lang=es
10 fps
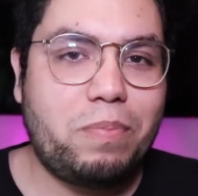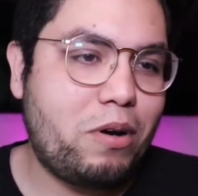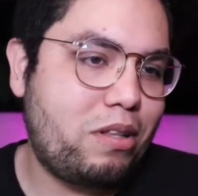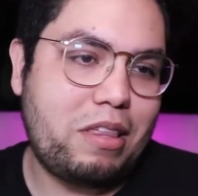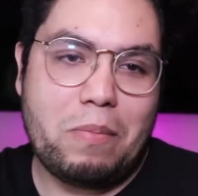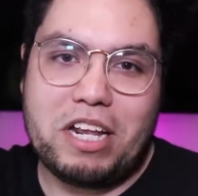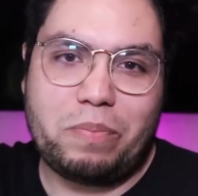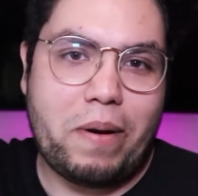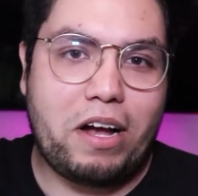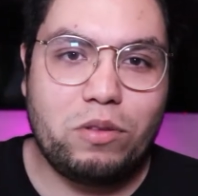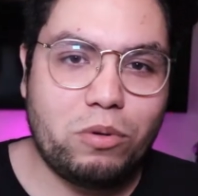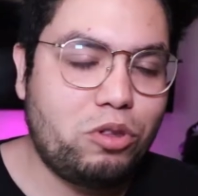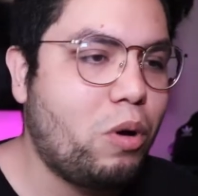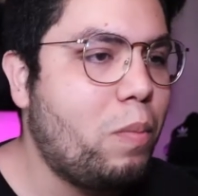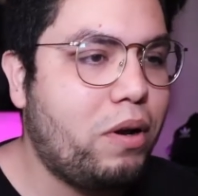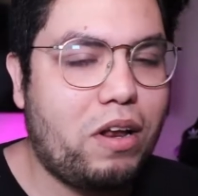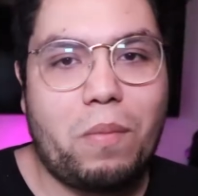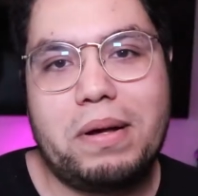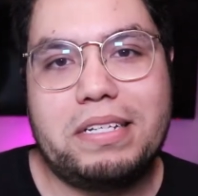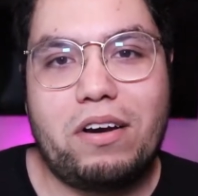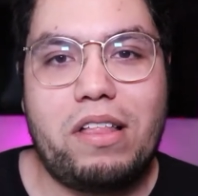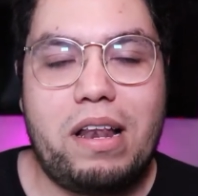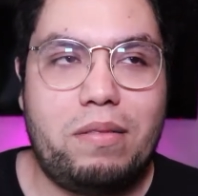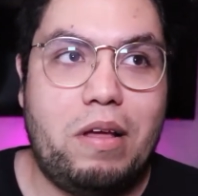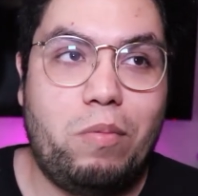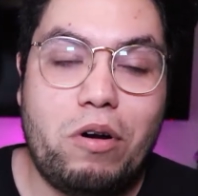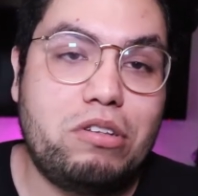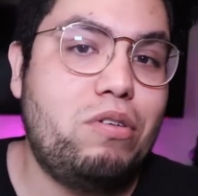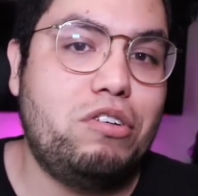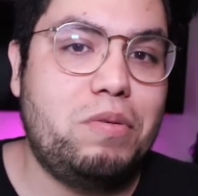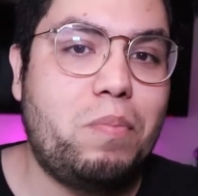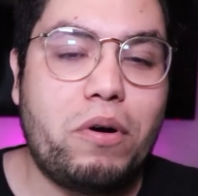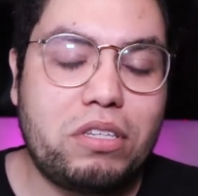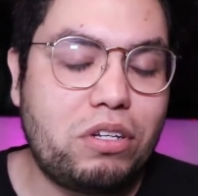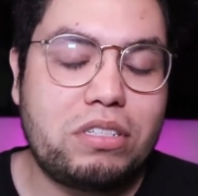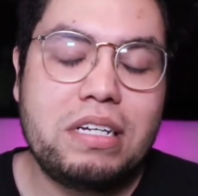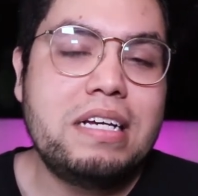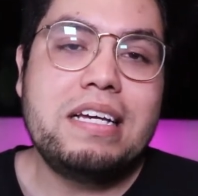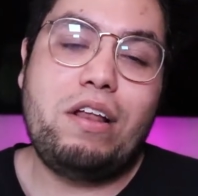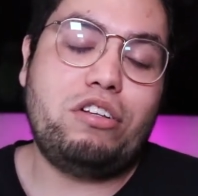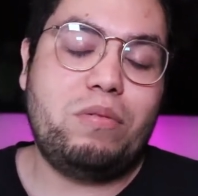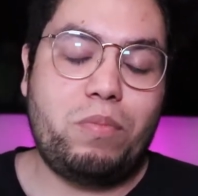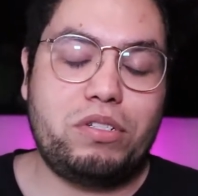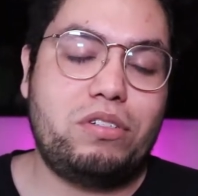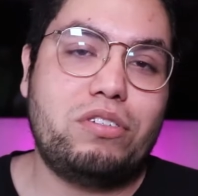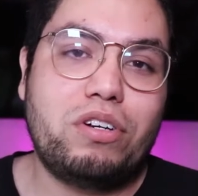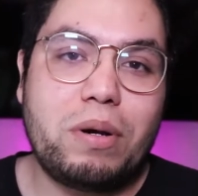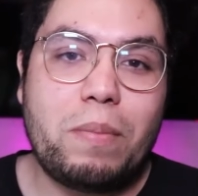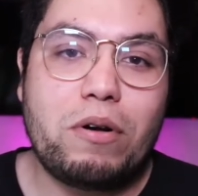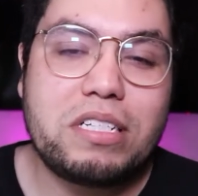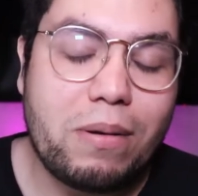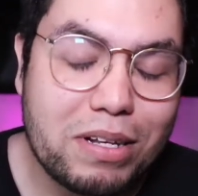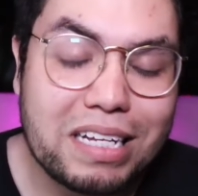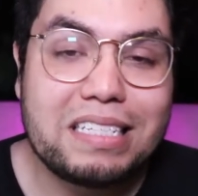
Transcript: pero terminas pagando un montón porque lo más caro del, del vuelo son los impuestos y los impuestos no son reembolsables.